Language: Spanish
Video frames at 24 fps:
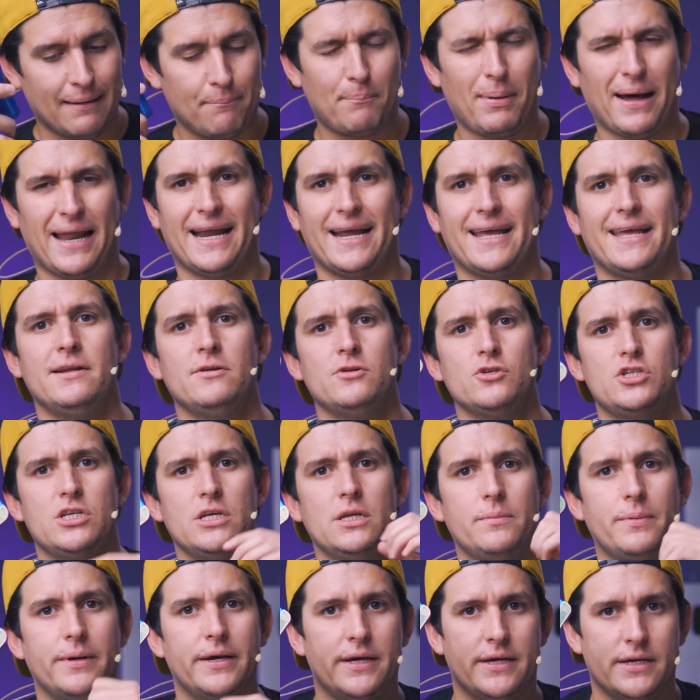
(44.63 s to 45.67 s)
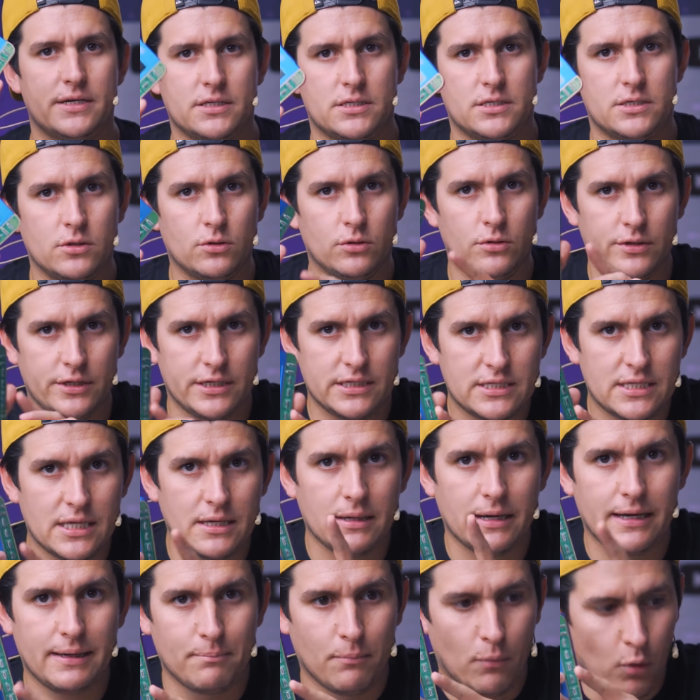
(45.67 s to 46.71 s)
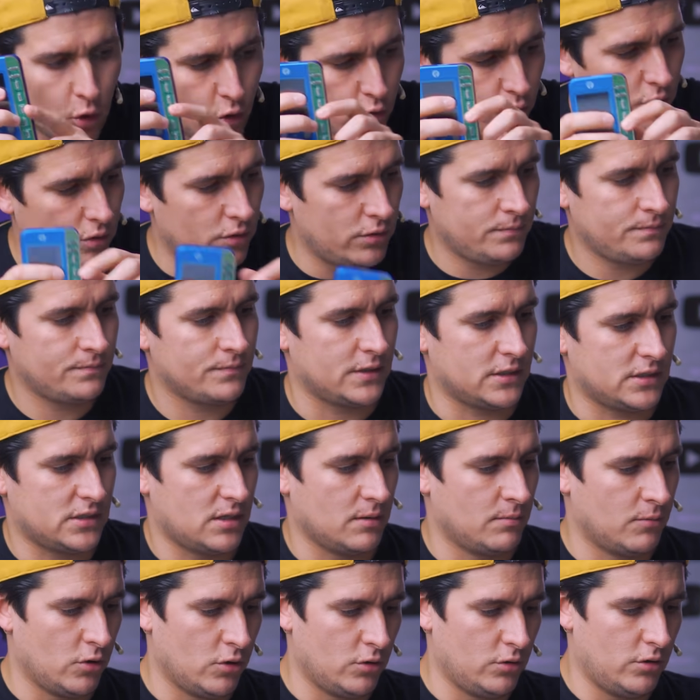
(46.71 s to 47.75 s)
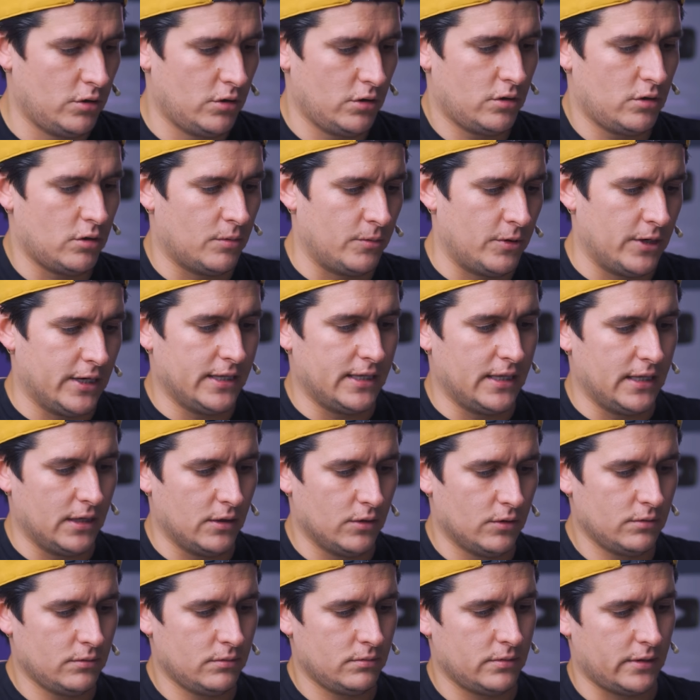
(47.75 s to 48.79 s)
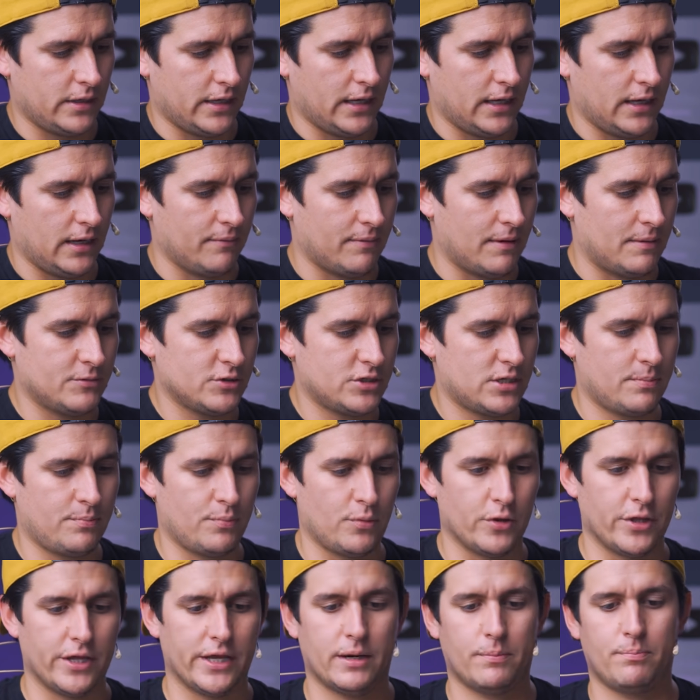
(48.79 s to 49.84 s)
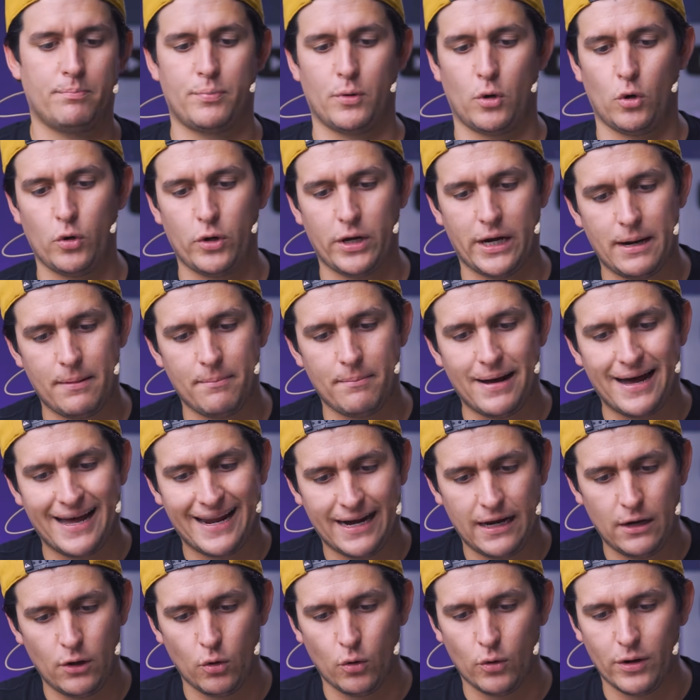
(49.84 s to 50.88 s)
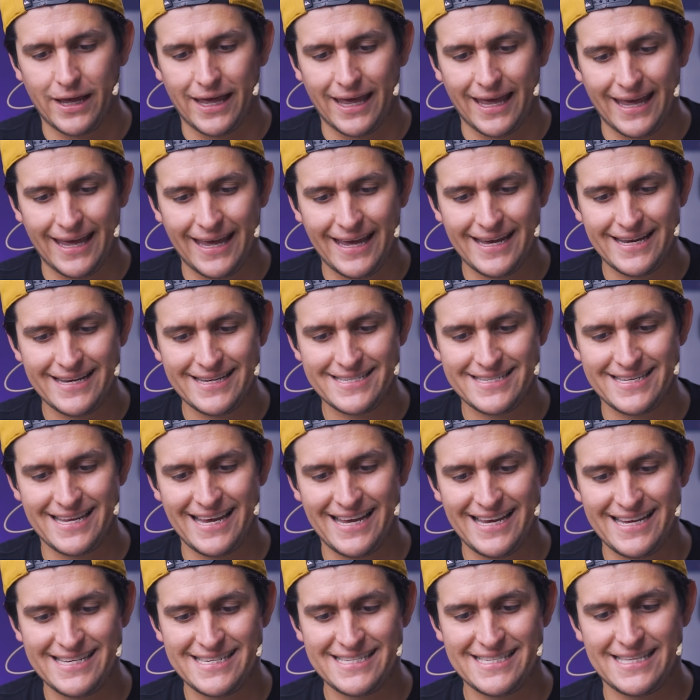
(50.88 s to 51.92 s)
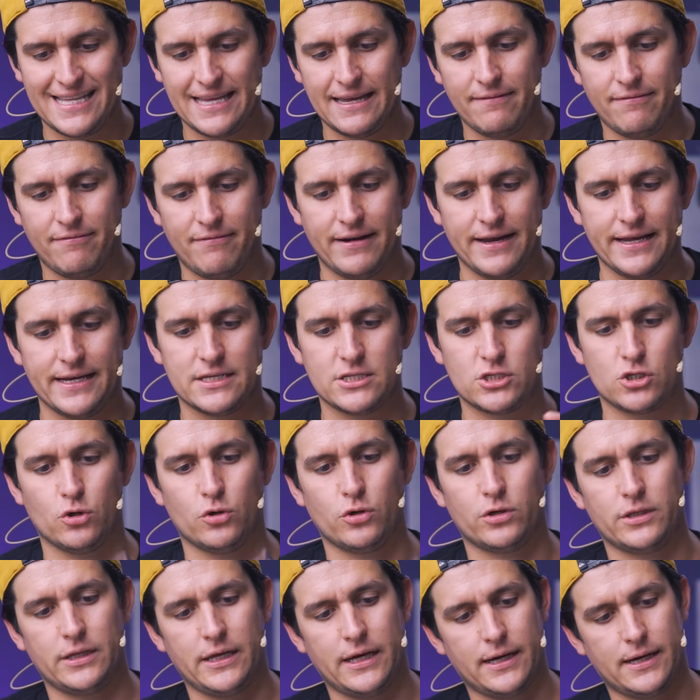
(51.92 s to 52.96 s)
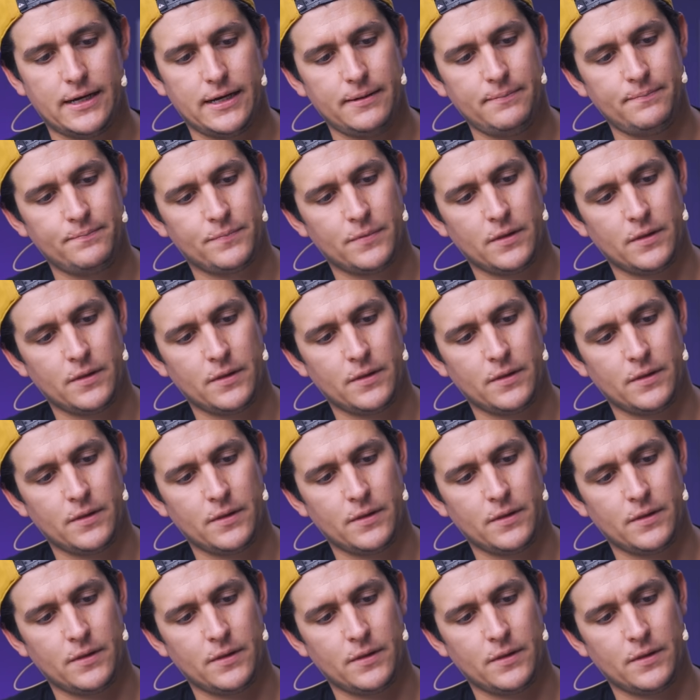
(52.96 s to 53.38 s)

¿para qué nos sirve esto, este módulo? Este módulo, como les digo, eh, vamos a poder programar lo que es este flexor de acá.